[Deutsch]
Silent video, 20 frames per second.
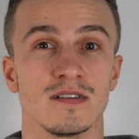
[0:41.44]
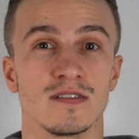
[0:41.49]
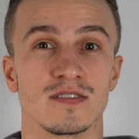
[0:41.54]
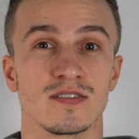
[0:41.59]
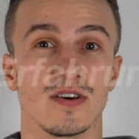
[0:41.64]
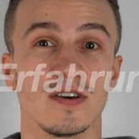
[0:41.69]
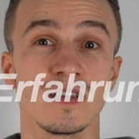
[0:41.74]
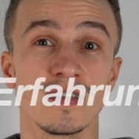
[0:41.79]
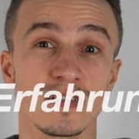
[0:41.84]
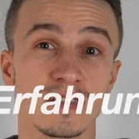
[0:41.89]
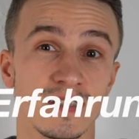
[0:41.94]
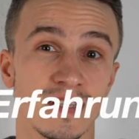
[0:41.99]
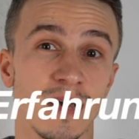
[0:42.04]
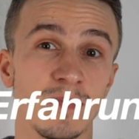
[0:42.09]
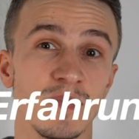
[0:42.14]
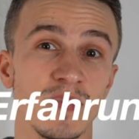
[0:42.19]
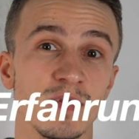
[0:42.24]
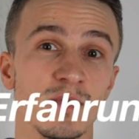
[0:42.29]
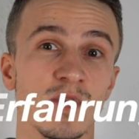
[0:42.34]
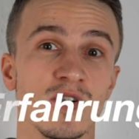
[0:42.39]
Solche
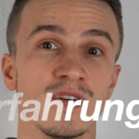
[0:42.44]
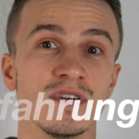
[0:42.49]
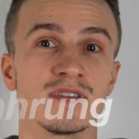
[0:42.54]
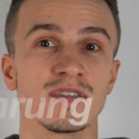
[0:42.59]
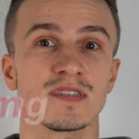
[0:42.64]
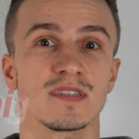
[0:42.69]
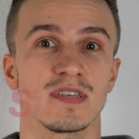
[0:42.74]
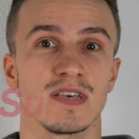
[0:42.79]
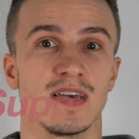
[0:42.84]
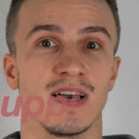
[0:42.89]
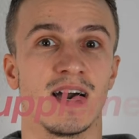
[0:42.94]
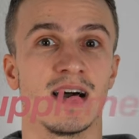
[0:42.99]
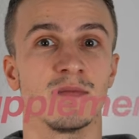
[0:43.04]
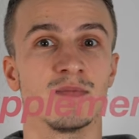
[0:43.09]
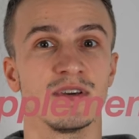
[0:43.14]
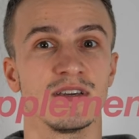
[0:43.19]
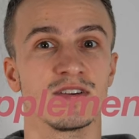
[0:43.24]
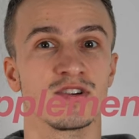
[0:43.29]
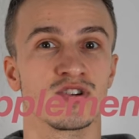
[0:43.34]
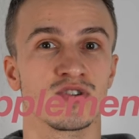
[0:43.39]
Supplements
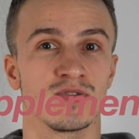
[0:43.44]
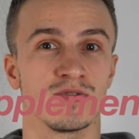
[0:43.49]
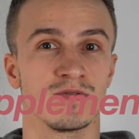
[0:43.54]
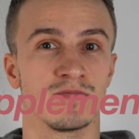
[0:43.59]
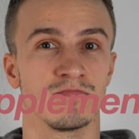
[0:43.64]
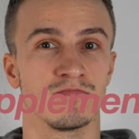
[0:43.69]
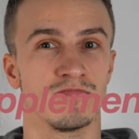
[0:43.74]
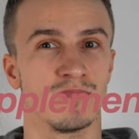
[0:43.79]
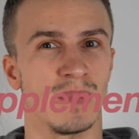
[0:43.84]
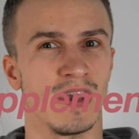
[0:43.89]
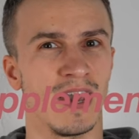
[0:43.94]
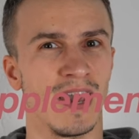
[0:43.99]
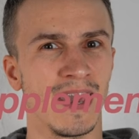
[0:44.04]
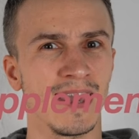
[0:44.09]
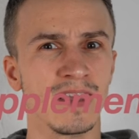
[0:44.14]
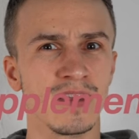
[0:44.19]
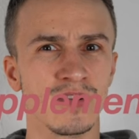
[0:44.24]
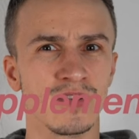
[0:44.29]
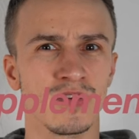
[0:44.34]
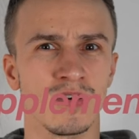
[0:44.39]
habe ich schon
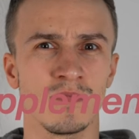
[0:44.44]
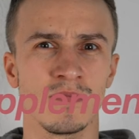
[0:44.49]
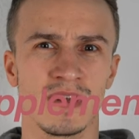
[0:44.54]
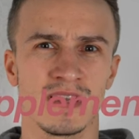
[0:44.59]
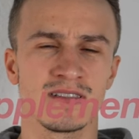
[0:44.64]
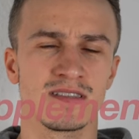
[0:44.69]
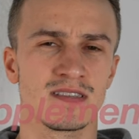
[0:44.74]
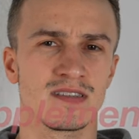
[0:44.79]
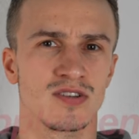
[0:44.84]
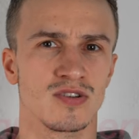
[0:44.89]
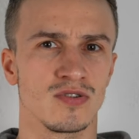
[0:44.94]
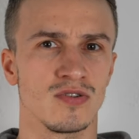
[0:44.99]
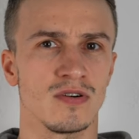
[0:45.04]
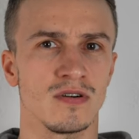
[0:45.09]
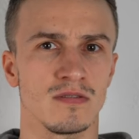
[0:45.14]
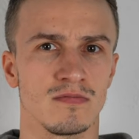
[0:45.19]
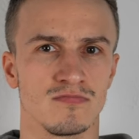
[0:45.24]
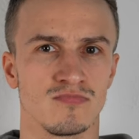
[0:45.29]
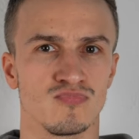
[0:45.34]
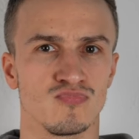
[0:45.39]
eingenommen, als ich
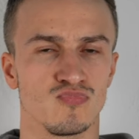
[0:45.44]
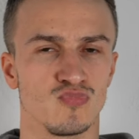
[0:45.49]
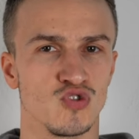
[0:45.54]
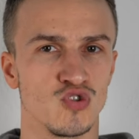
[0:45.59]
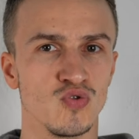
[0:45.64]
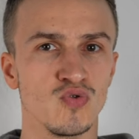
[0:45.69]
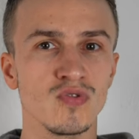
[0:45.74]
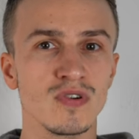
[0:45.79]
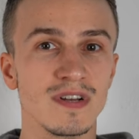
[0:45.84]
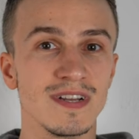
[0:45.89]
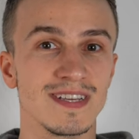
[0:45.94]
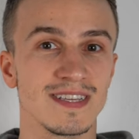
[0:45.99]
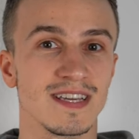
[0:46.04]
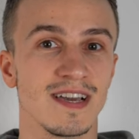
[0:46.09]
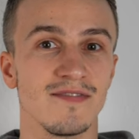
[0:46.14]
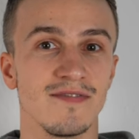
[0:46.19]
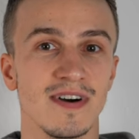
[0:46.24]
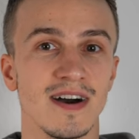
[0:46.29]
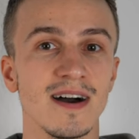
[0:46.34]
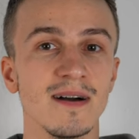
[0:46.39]
noch ein
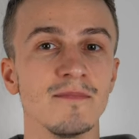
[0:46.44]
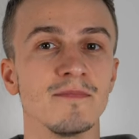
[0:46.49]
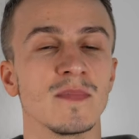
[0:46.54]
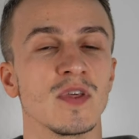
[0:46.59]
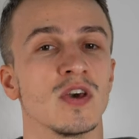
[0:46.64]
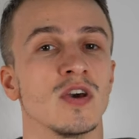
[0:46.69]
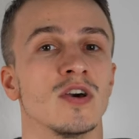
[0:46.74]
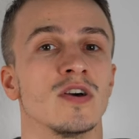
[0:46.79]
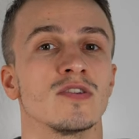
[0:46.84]
Jugendlicher war.